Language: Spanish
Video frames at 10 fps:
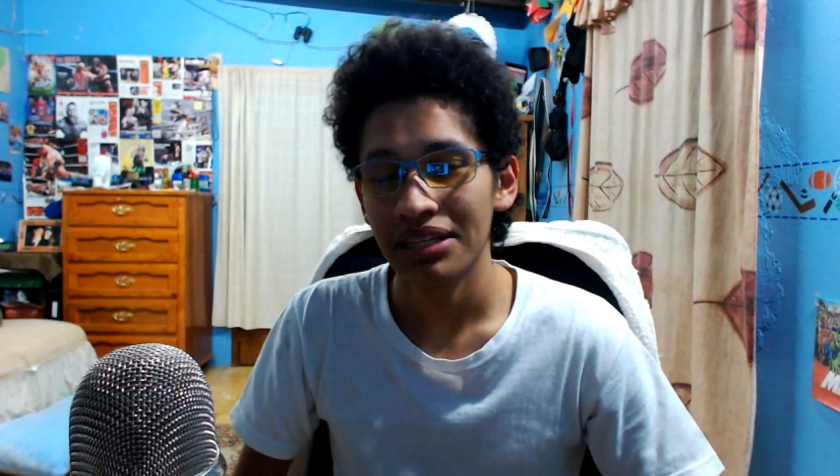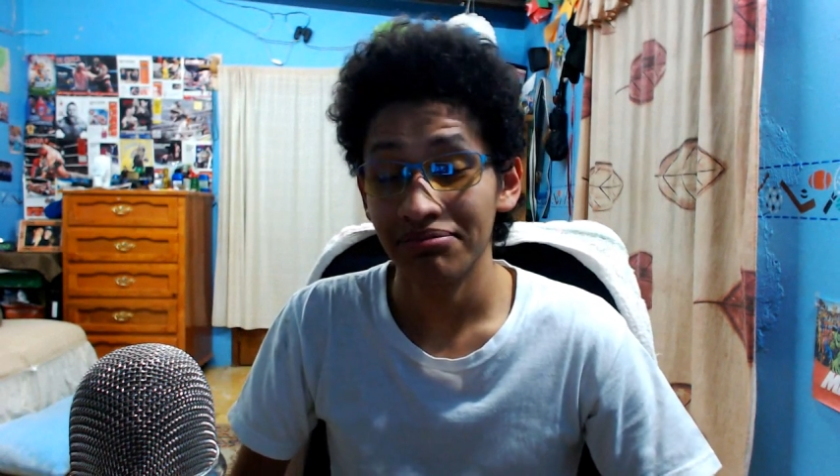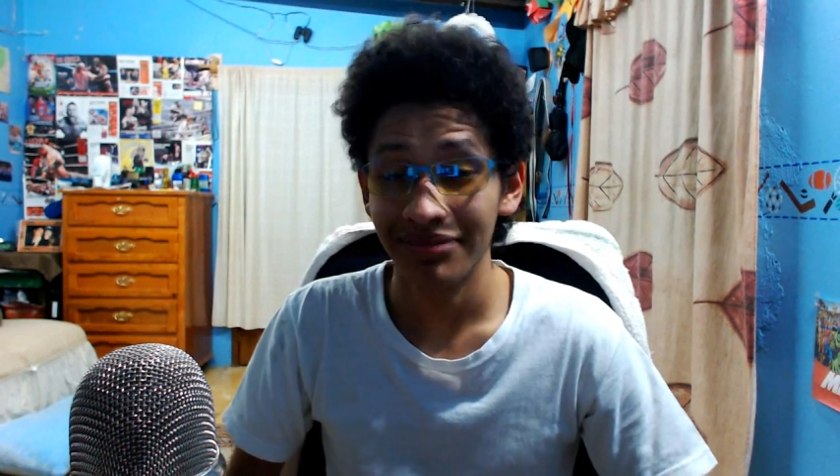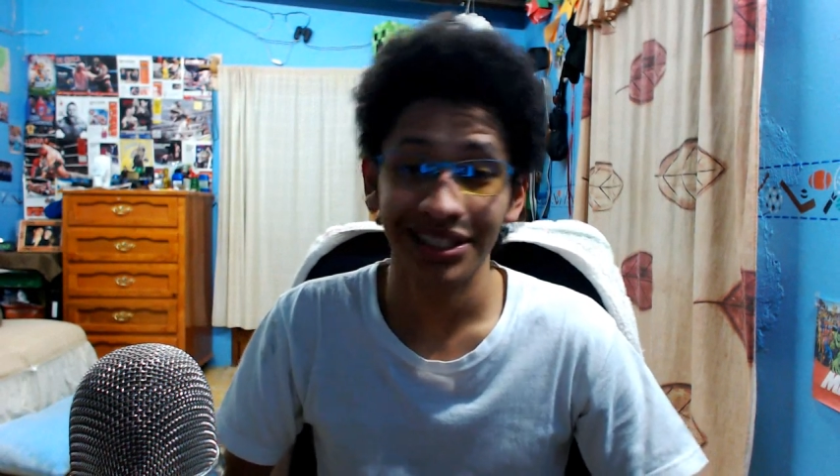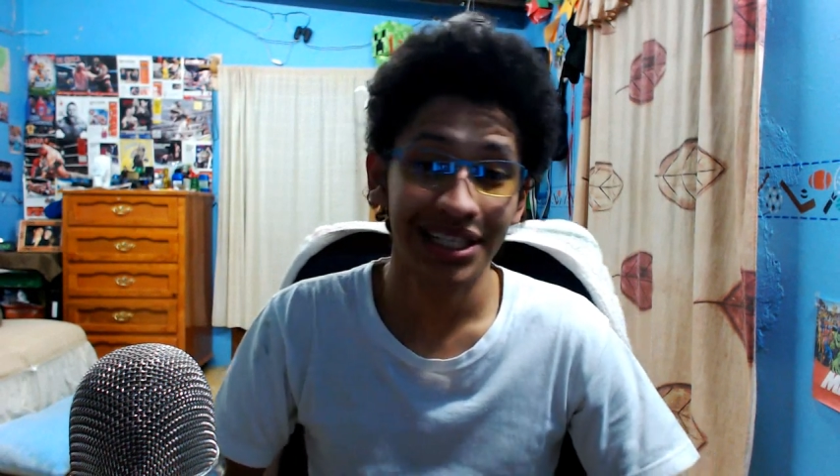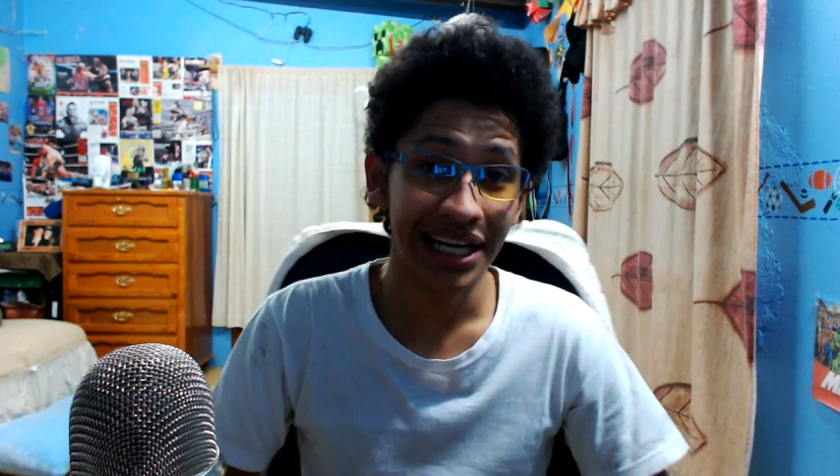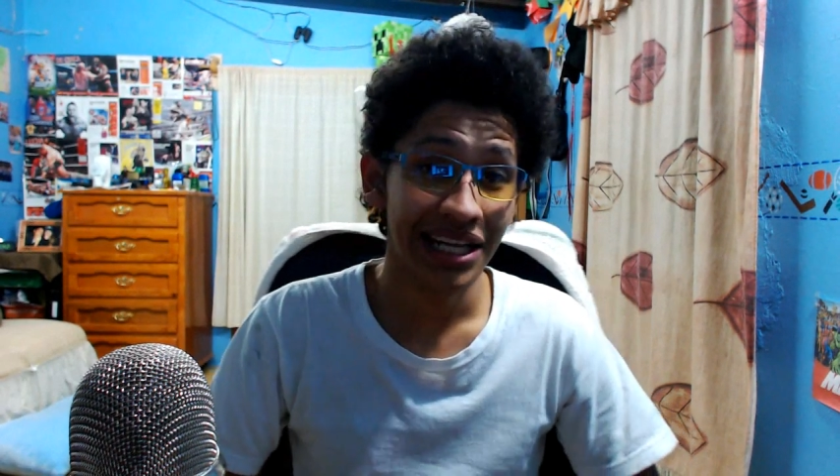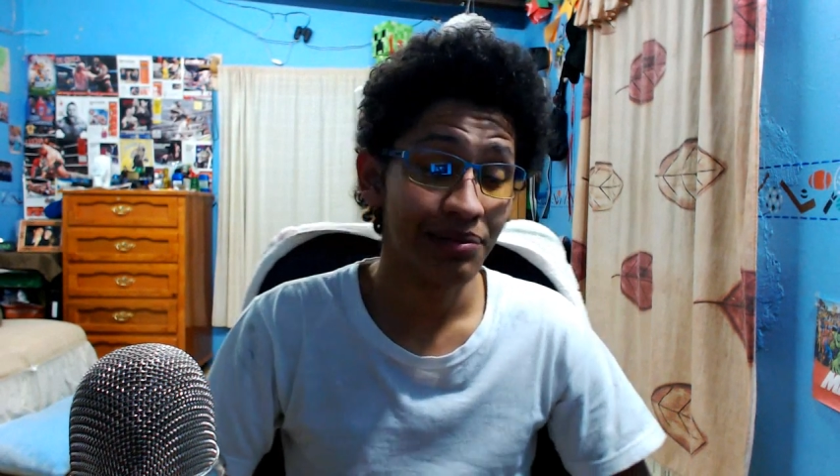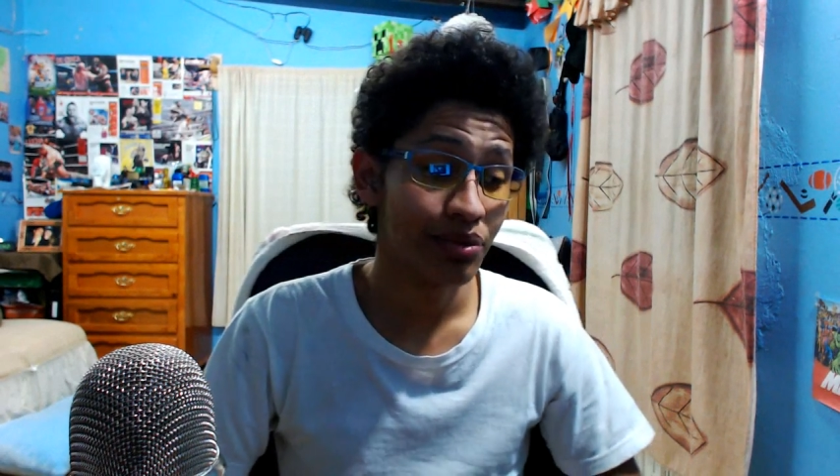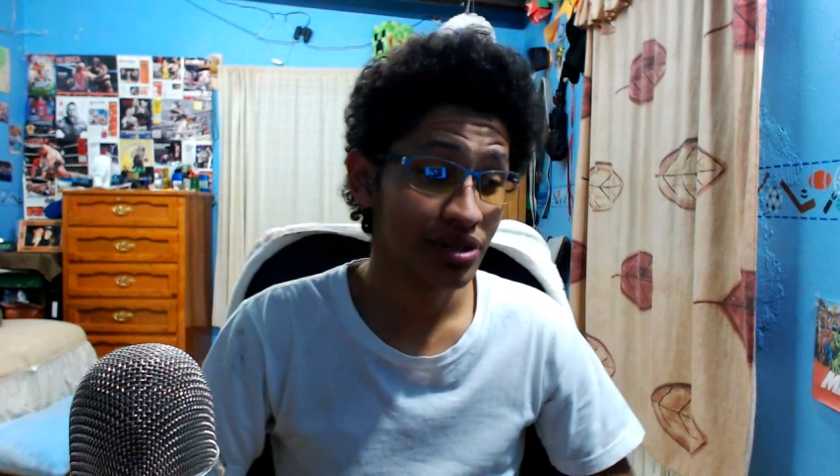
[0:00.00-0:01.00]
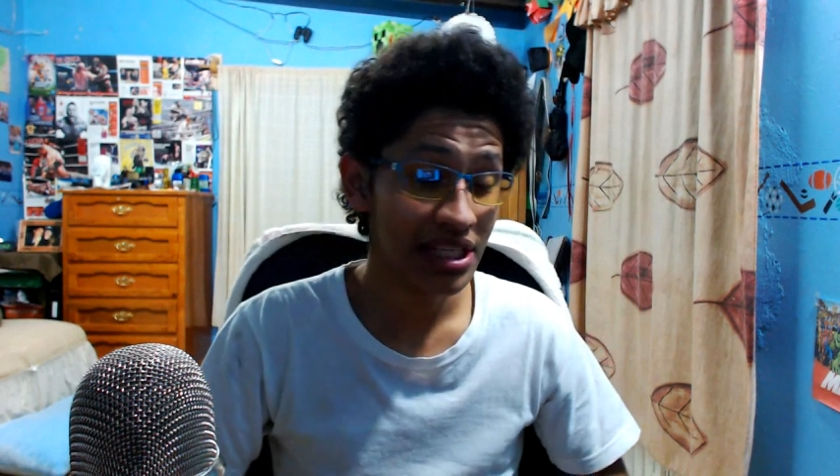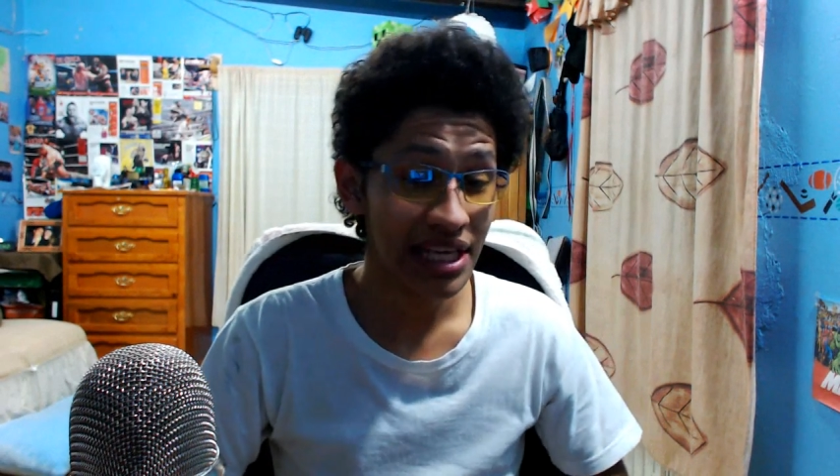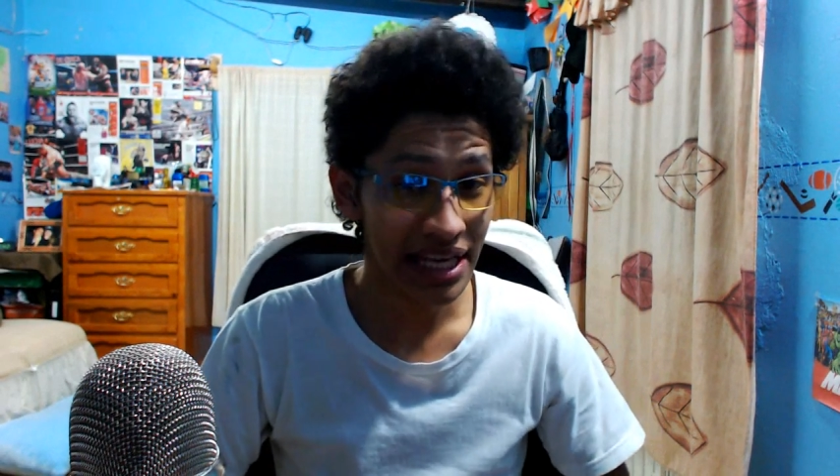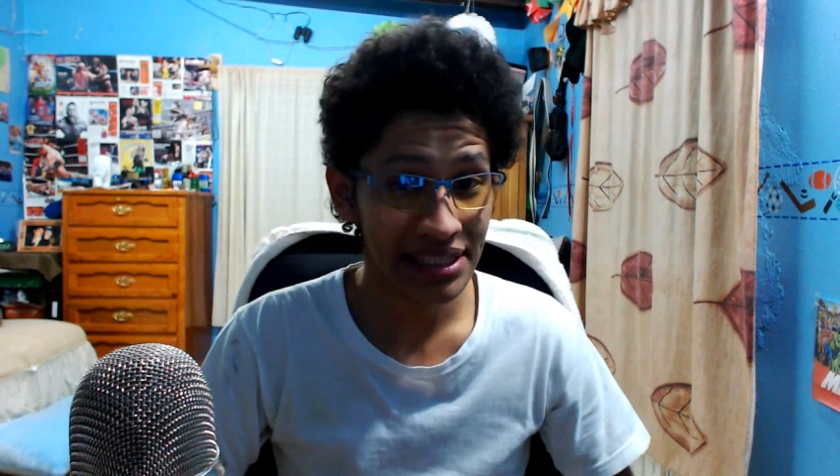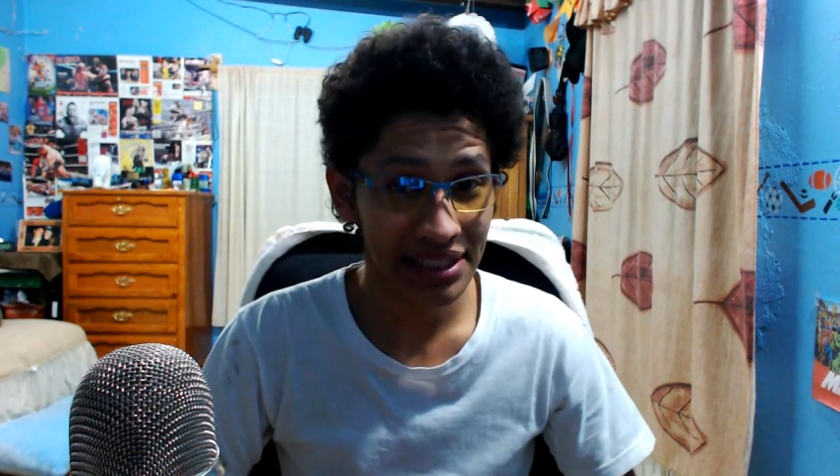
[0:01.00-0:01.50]
más cara de por
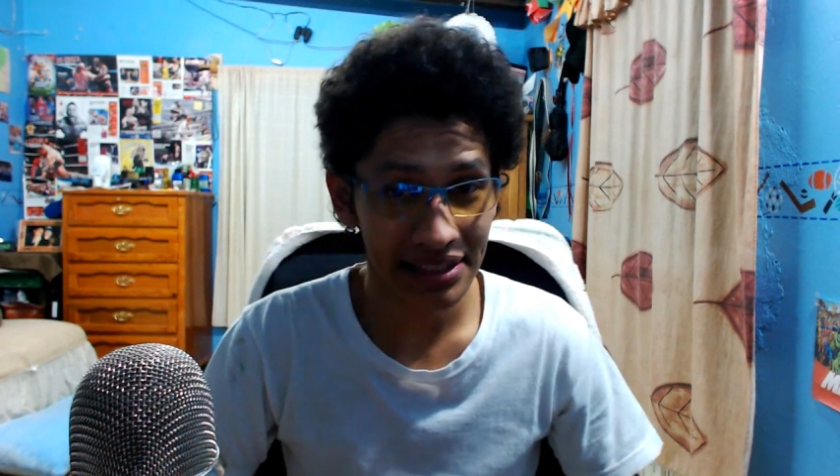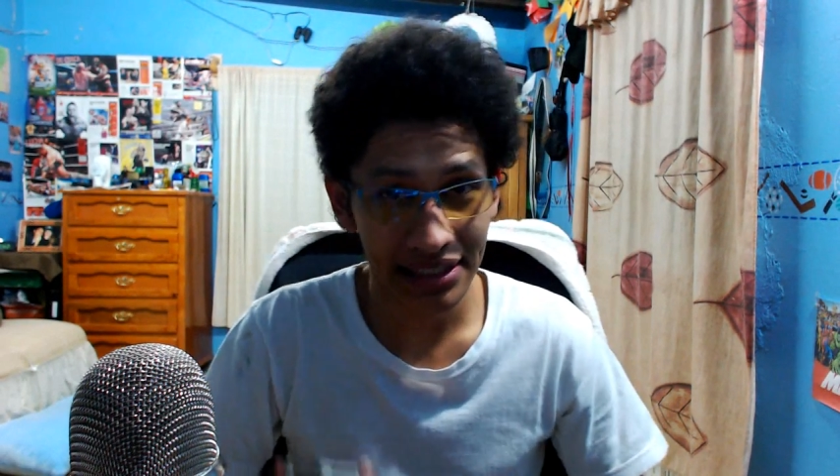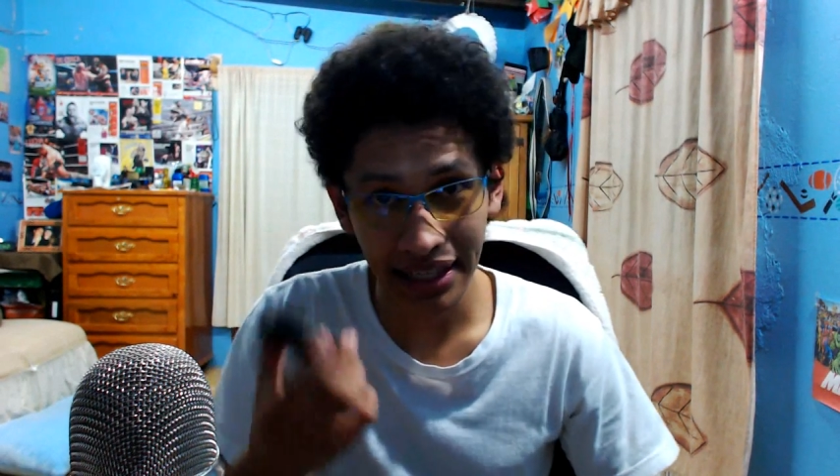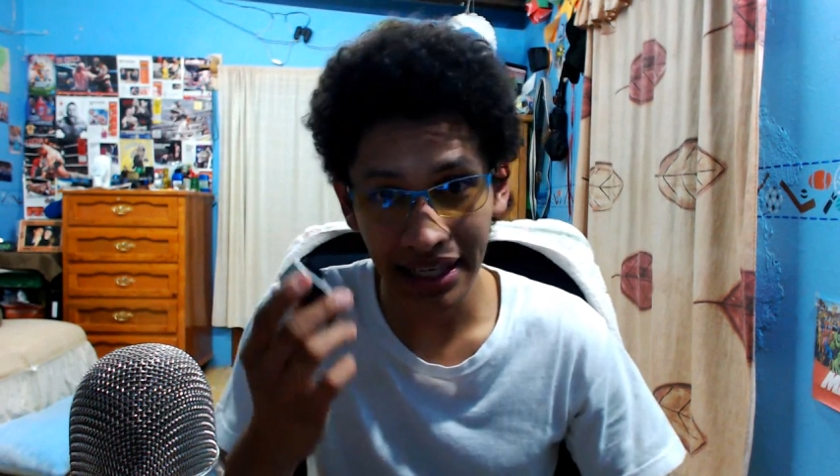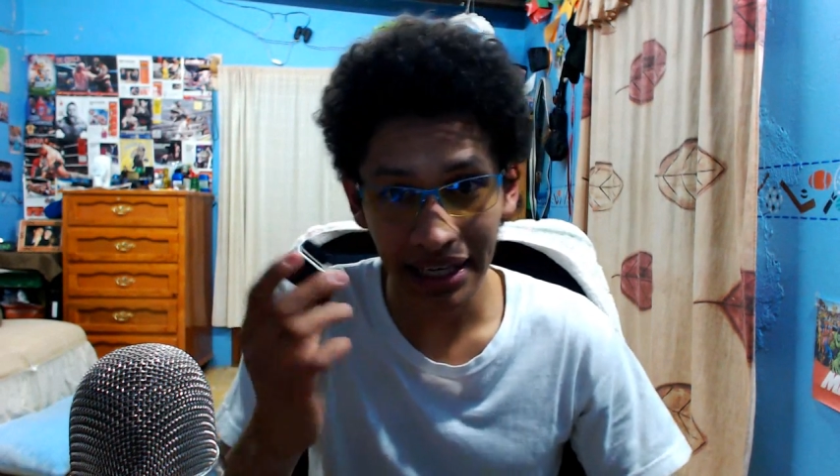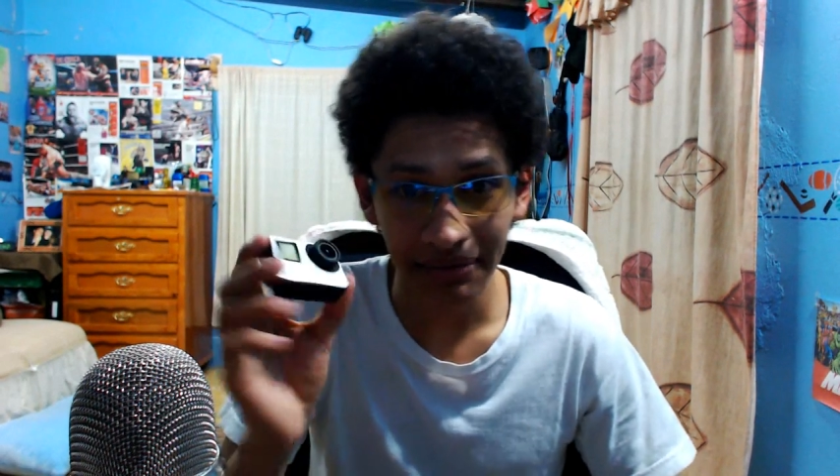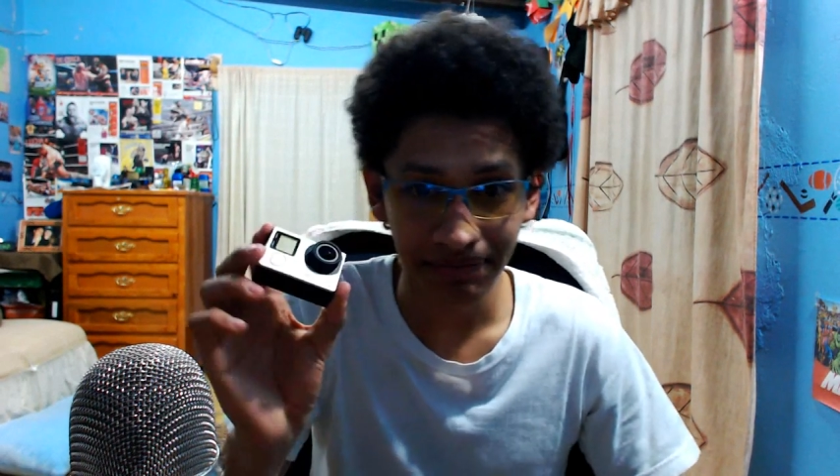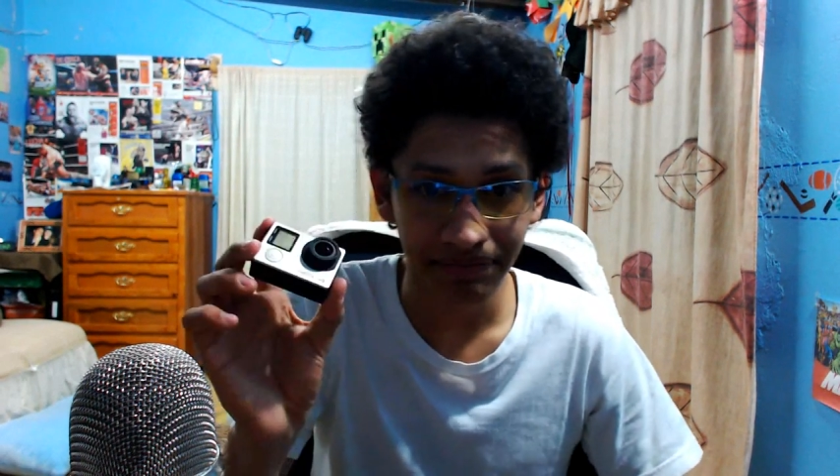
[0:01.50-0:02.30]
sí. Esta está cara